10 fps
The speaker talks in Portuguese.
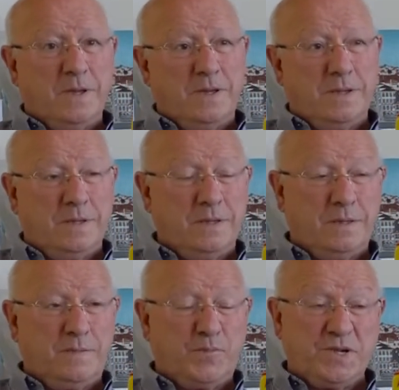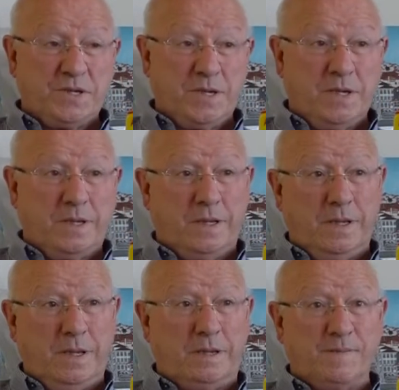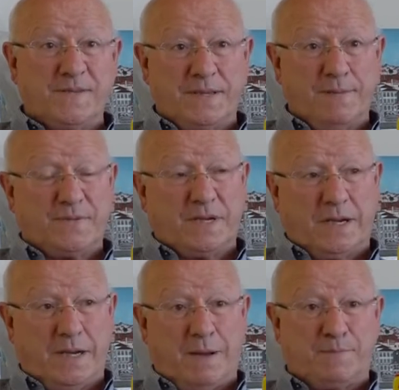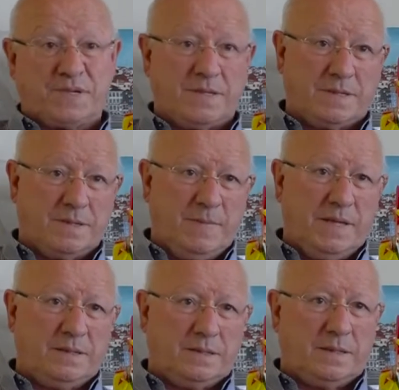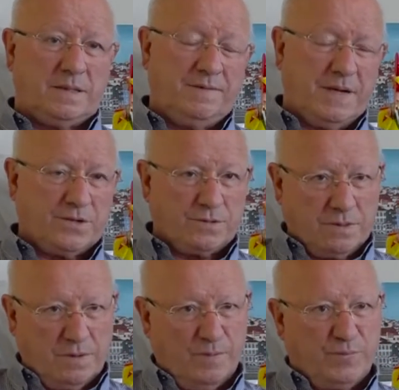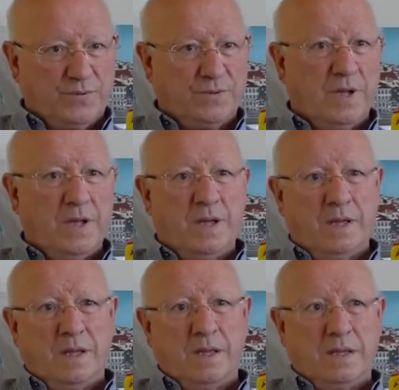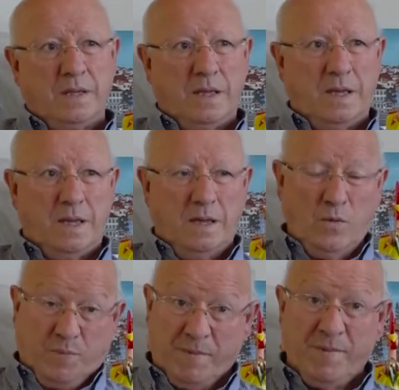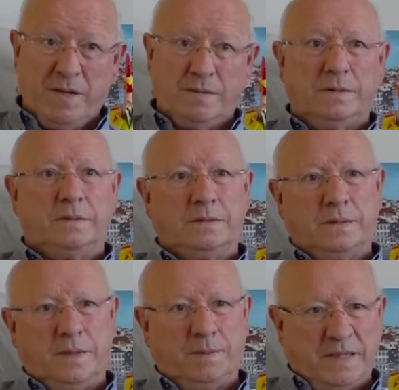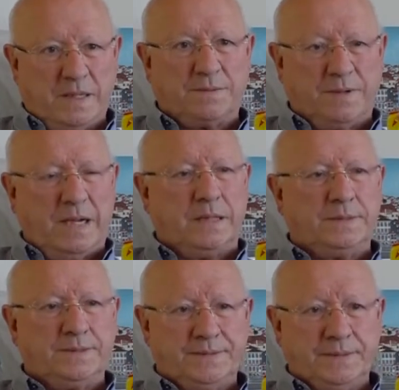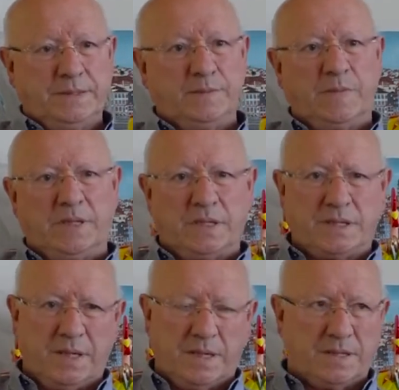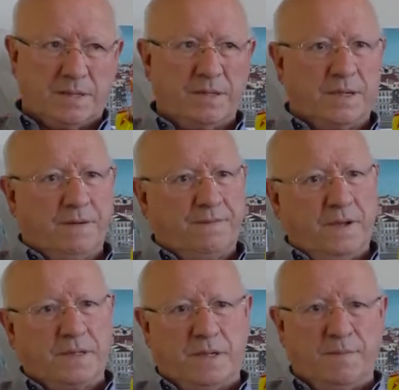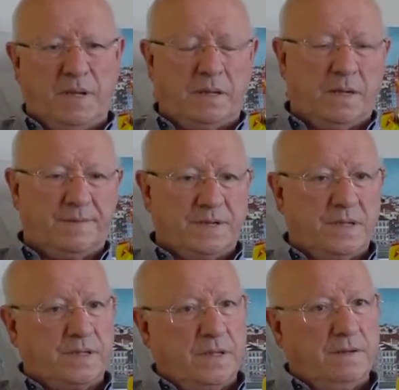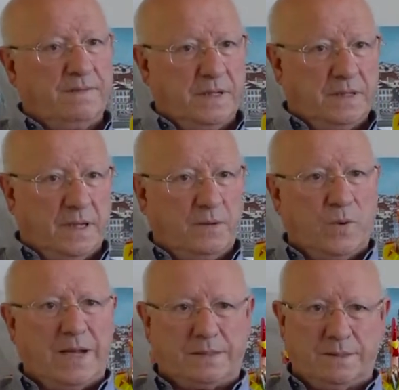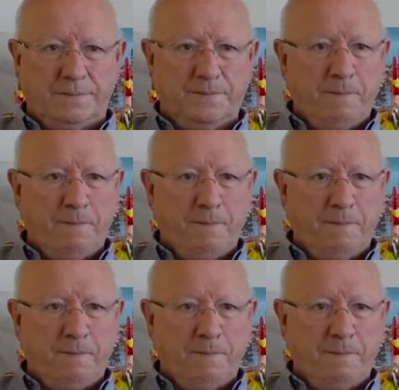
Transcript: Uh, depois cheguei aqui e começamos a criar precisamente diversos grupos. O primeiro, a Banda do Galo, foi uma das criações que a fez em 1994, uh,